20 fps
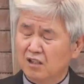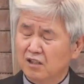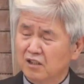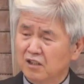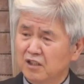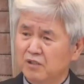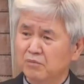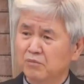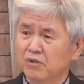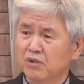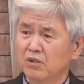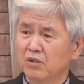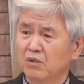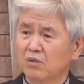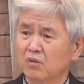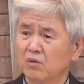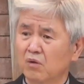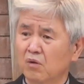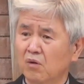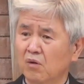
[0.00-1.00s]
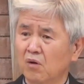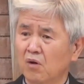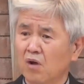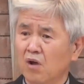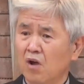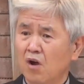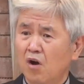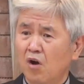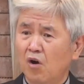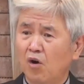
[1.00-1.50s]
힘들고
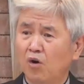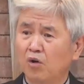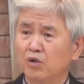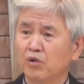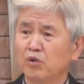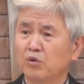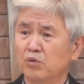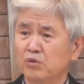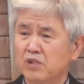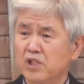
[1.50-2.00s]
어려운